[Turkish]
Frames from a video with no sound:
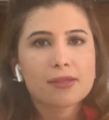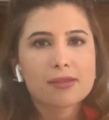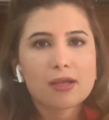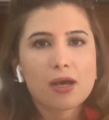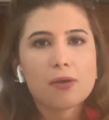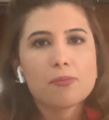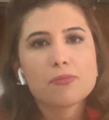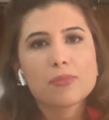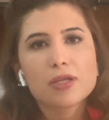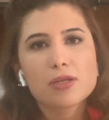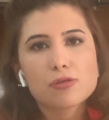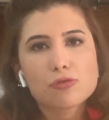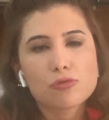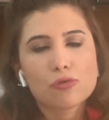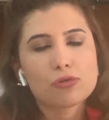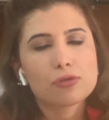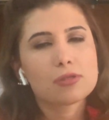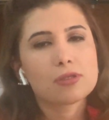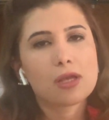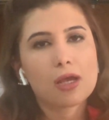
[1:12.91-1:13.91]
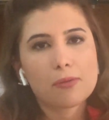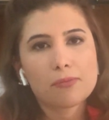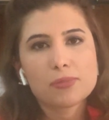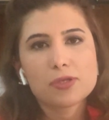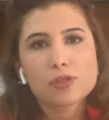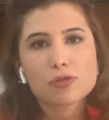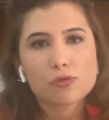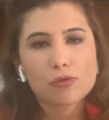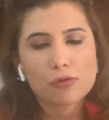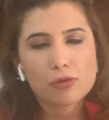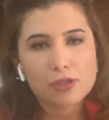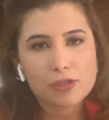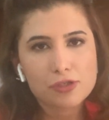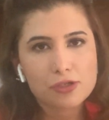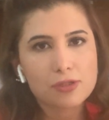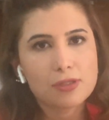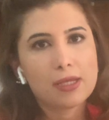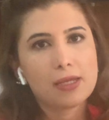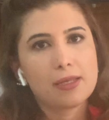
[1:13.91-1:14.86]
Tam bir sosyal psikoloji